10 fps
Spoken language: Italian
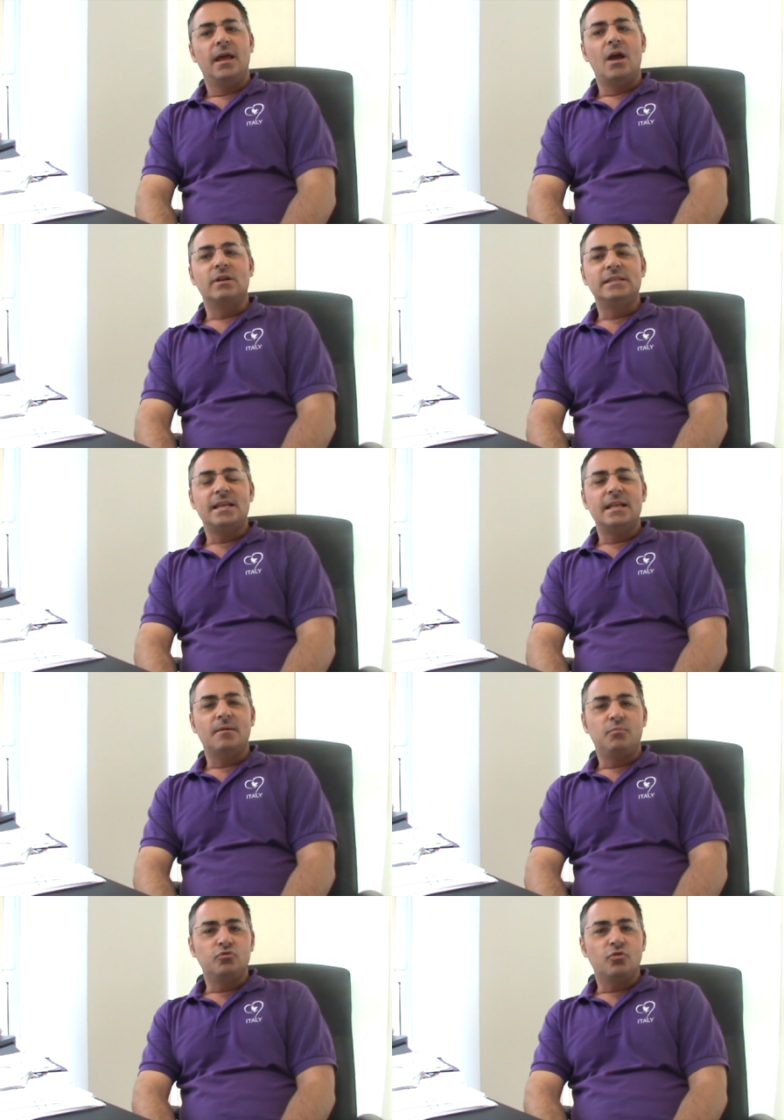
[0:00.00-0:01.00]
È
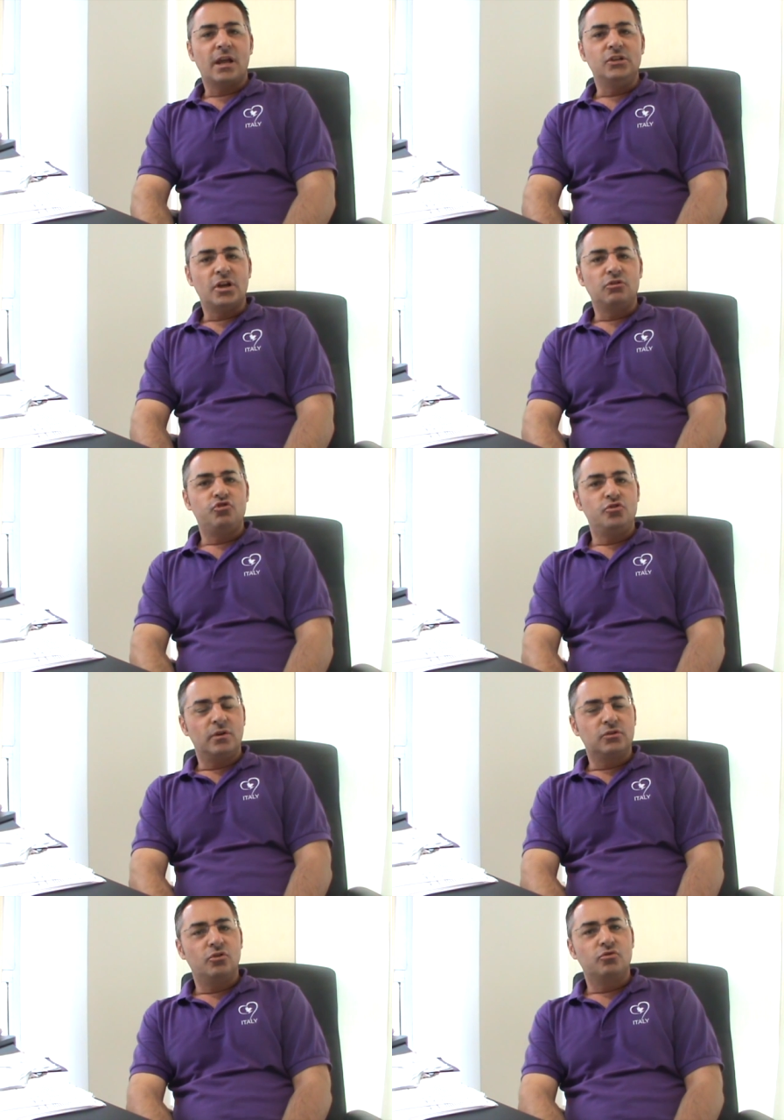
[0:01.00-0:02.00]
un'azienda appunto che è in
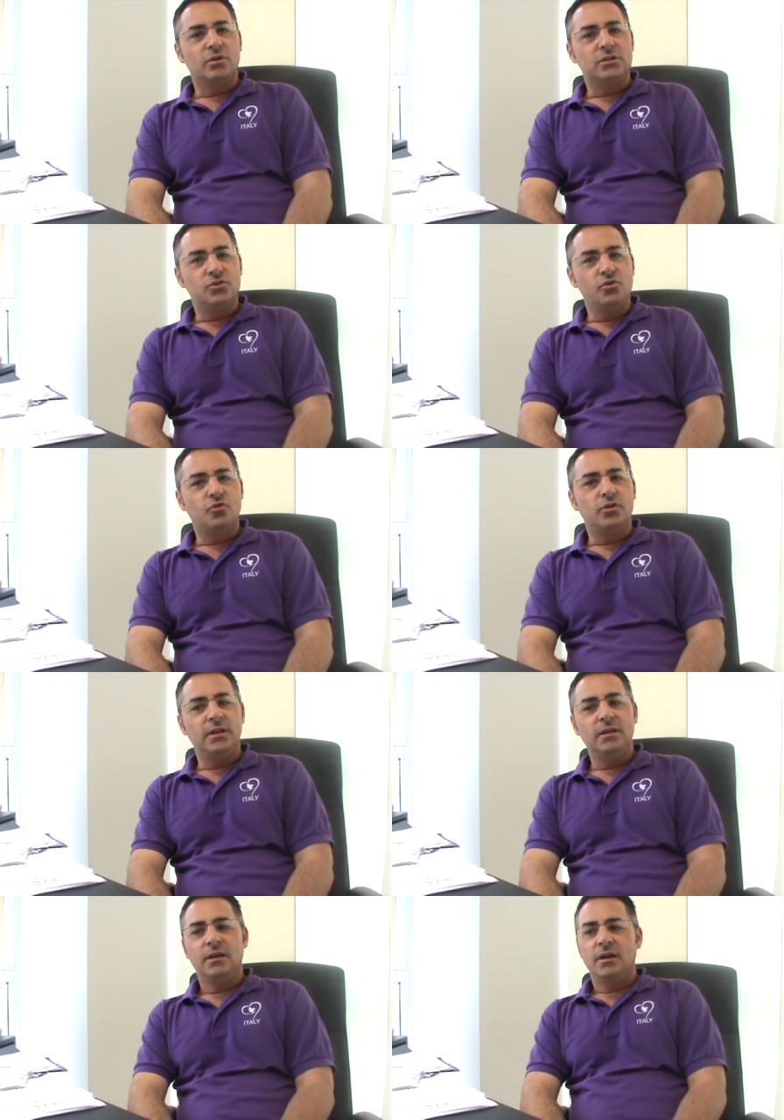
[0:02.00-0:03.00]
158
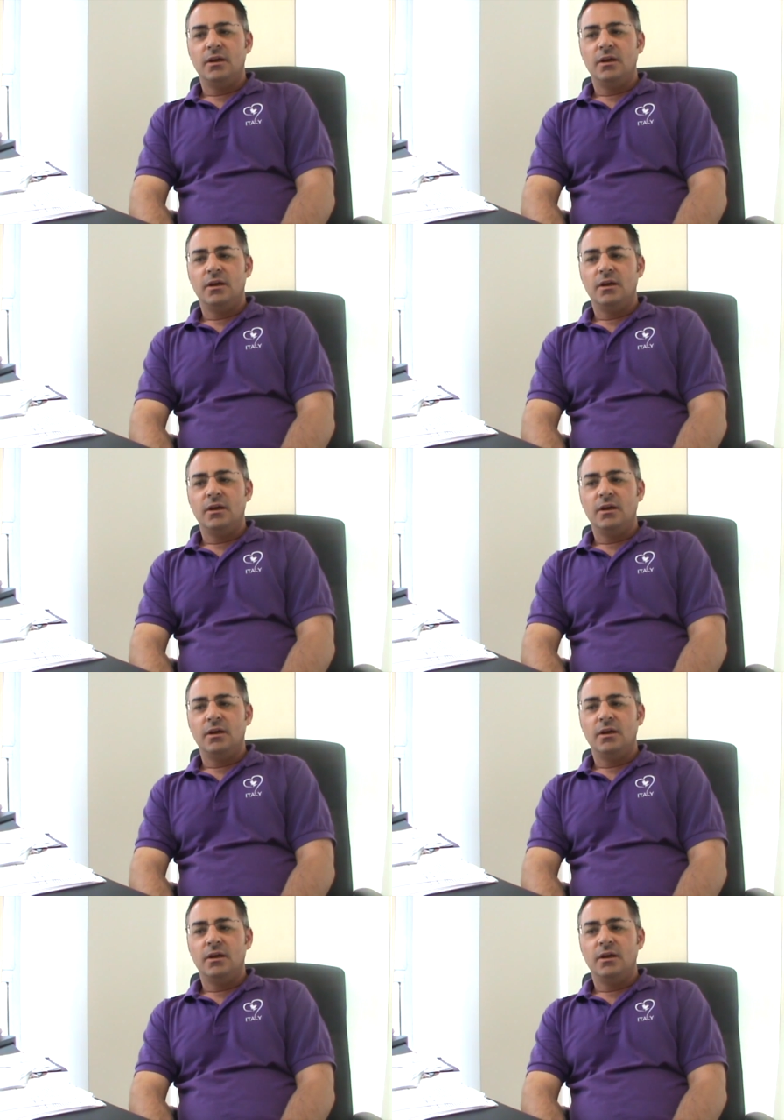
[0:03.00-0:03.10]
nazioni,